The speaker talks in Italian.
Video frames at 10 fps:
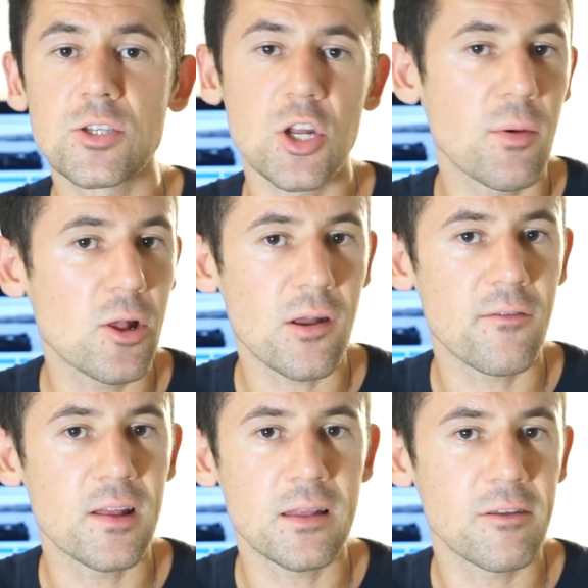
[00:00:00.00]
sono i migliori
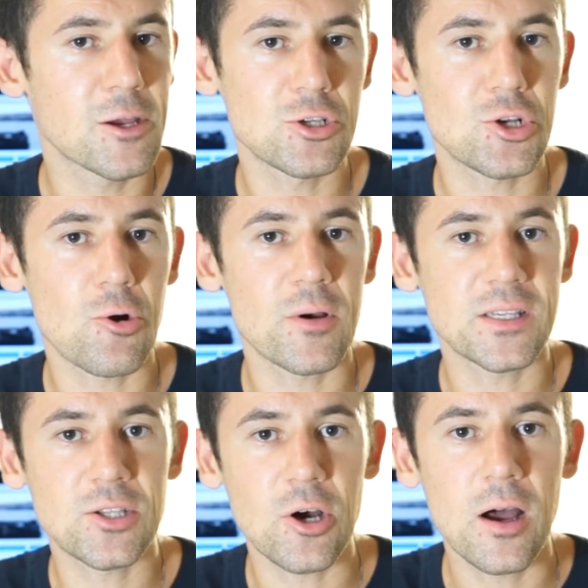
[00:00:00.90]
filtri, vi dico solo
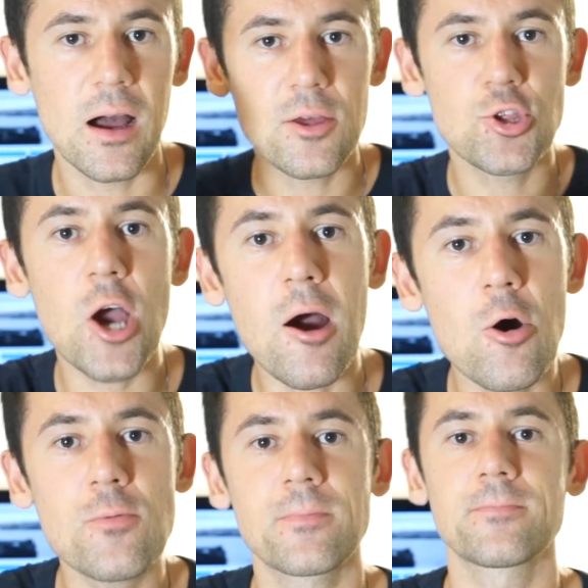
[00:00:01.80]
questo.
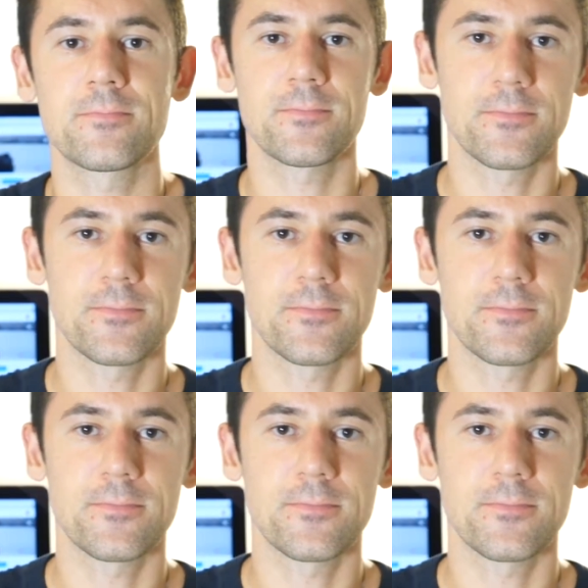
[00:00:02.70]
Ciao!